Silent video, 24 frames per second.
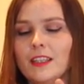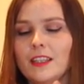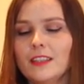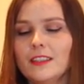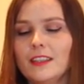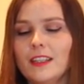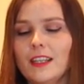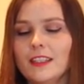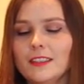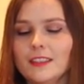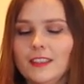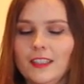I
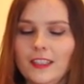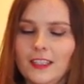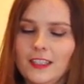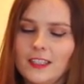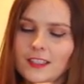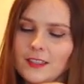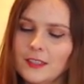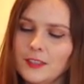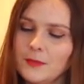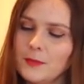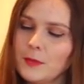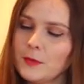teraz
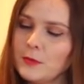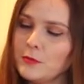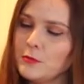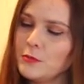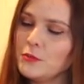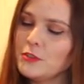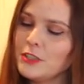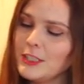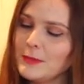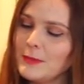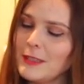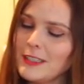po
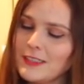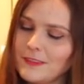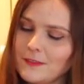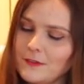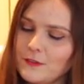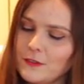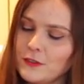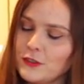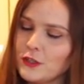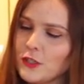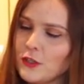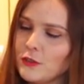prostu trzeba
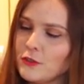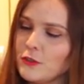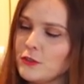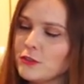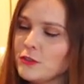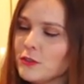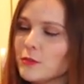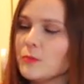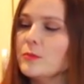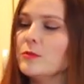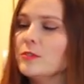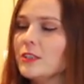
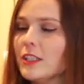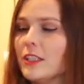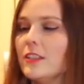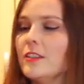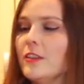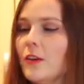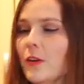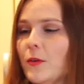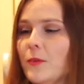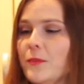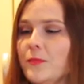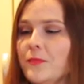wstrząsnąć tą
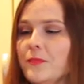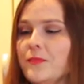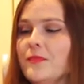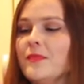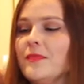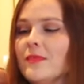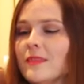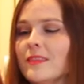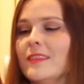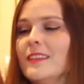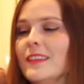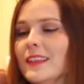butelką,
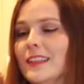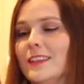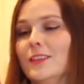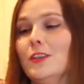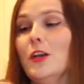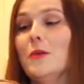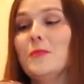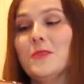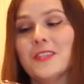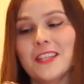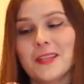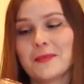
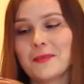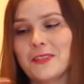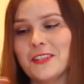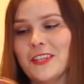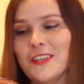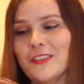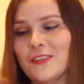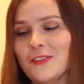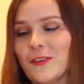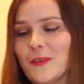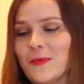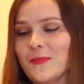dobrze
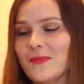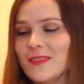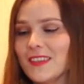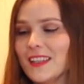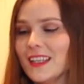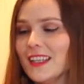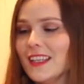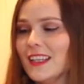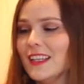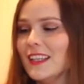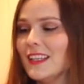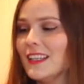zamkniętą,
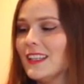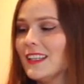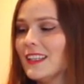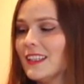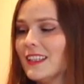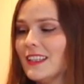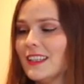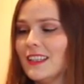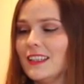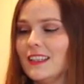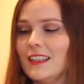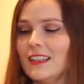
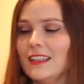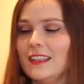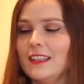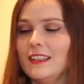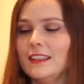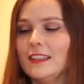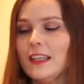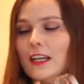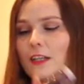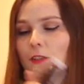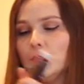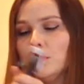
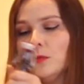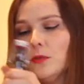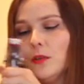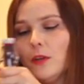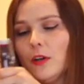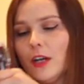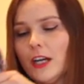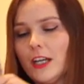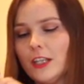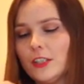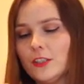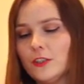tak
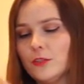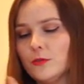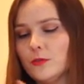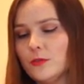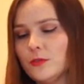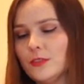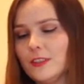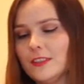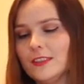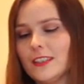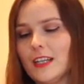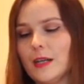długo, aż
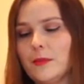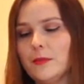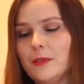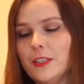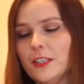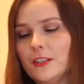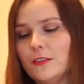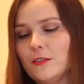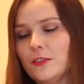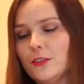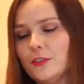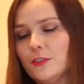uzyskamy
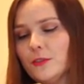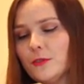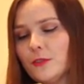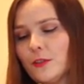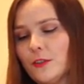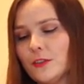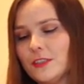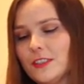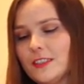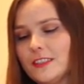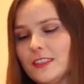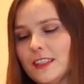jednolitą
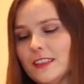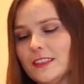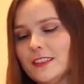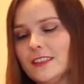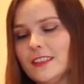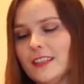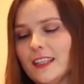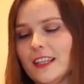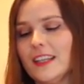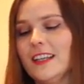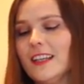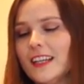
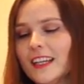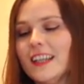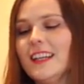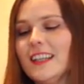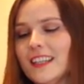konsystencję.